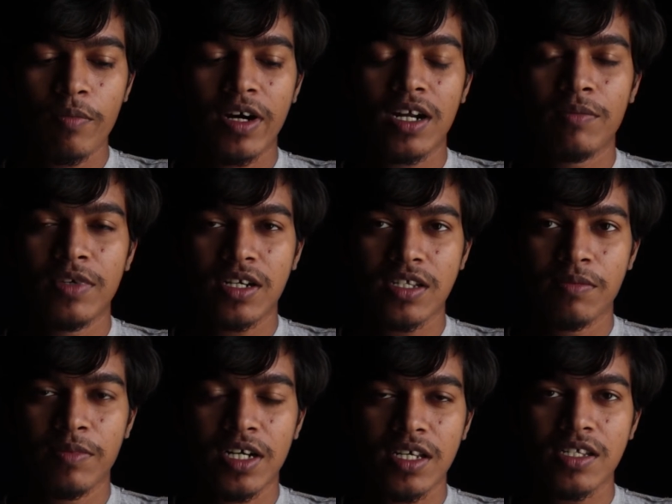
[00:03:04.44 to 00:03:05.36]
वो बारह
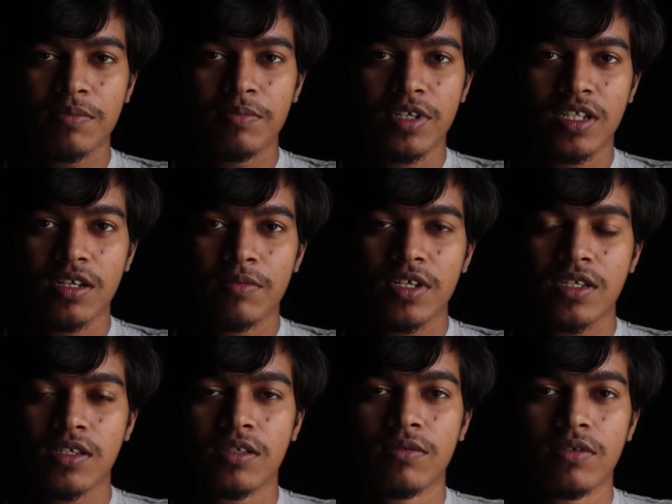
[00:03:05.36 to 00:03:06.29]
मार्क्स बारह से पंद्रह
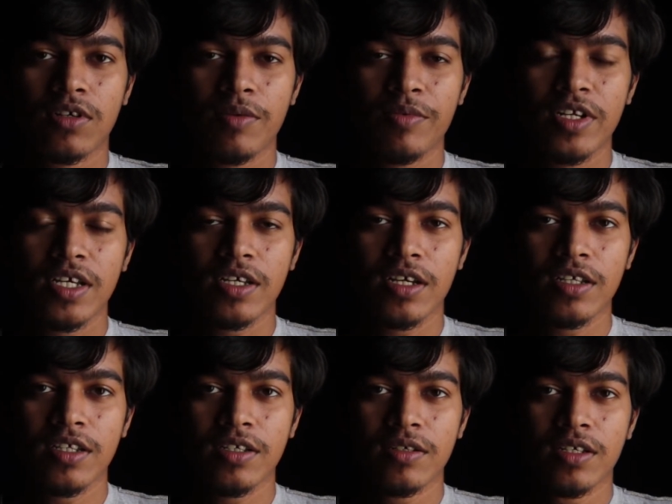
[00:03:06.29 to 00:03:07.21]
मार्क्स कमी रह
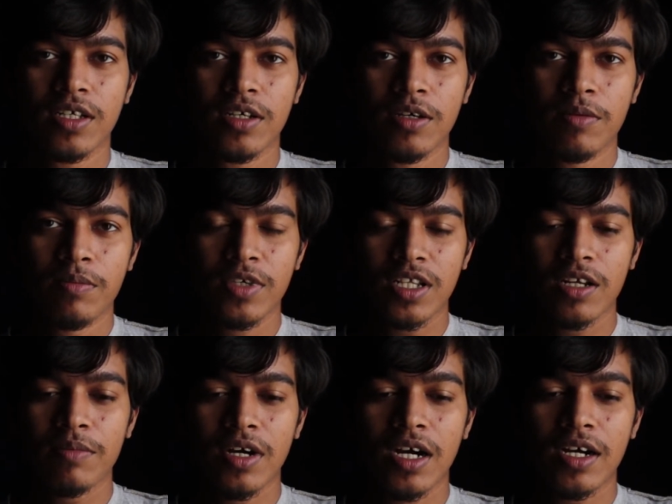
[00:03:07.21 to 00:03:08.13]
गई थी
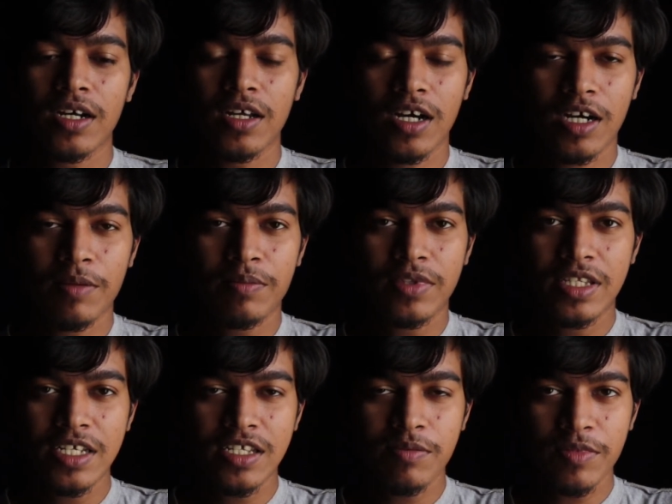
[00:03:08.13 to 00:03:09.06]
मतलब अगर आप
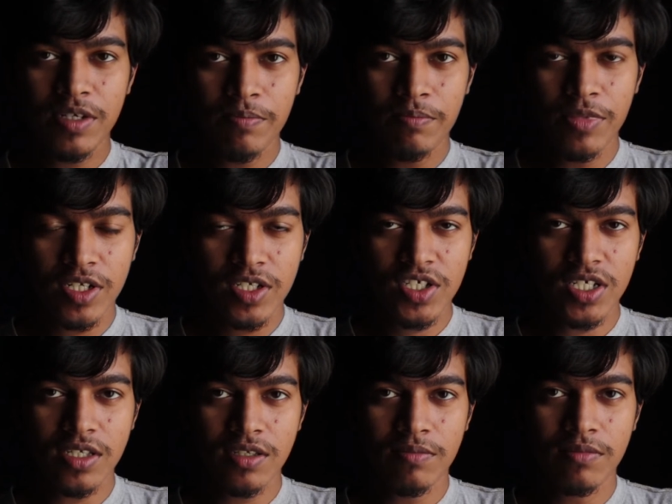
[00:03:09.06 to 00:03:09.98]
तीस में
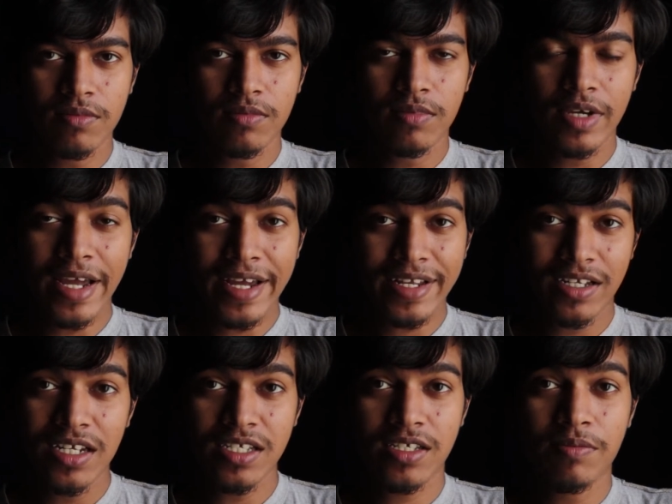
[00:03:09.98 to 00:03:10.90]
पच्चीस
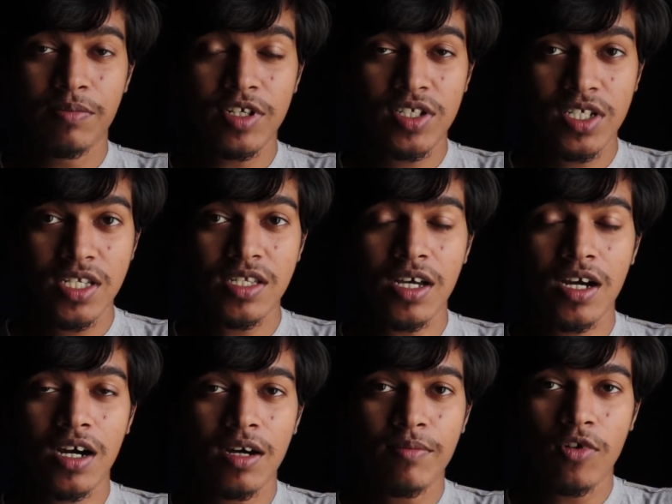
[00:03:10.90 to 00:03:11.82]
एटलीस्ट पच्चीस
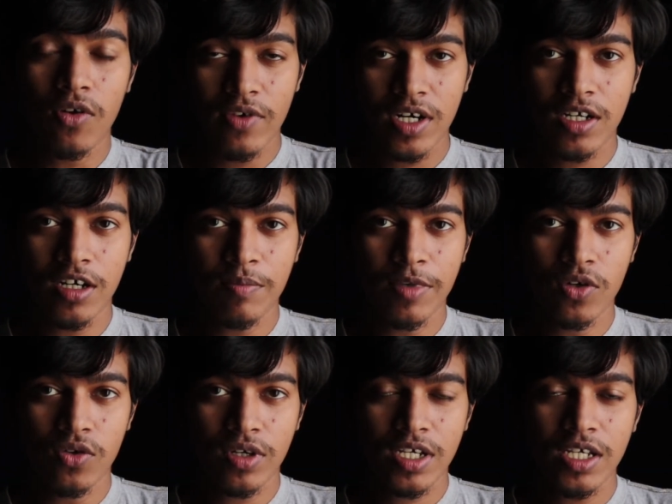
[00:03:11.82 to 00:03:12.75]
आप कवर कर
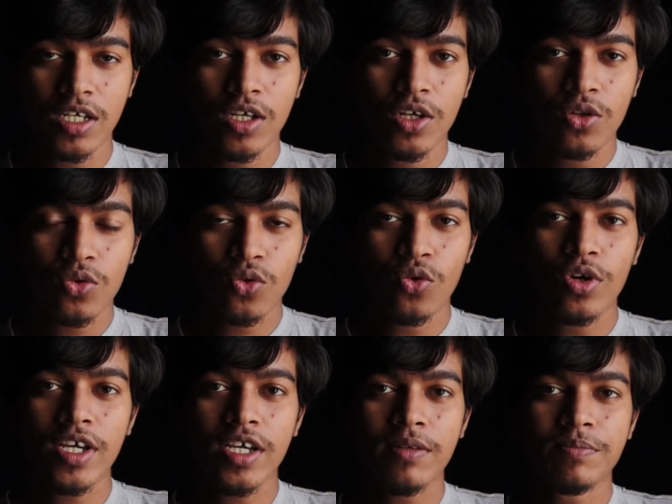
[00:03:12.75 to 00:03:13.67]
पाओगे तो
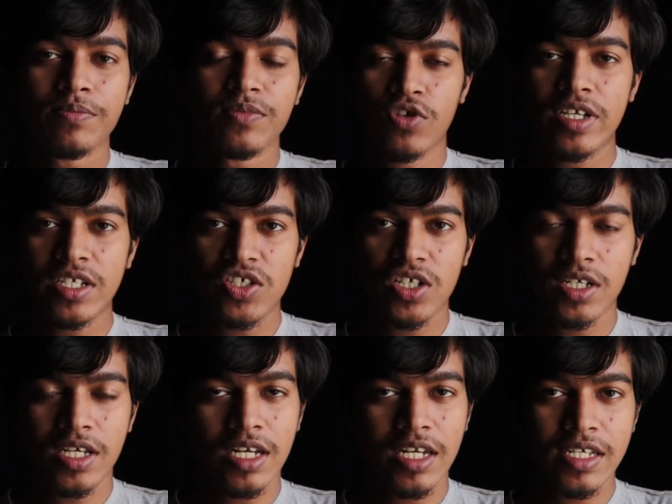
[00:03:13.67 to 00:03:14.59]
ही
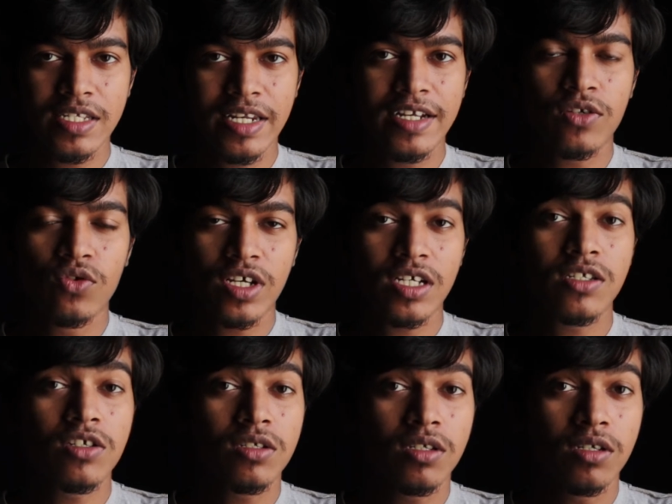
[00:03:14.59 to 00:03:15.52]
ओरिएंटेशन के लिए सिलेक्ट होने का
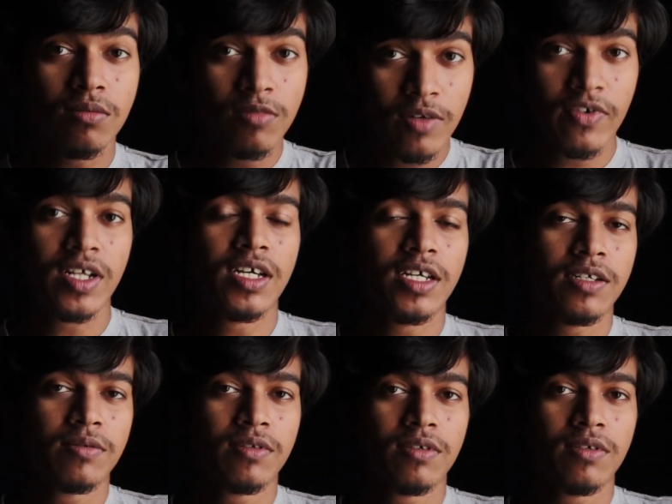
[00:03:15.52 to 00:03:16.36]
संभावना है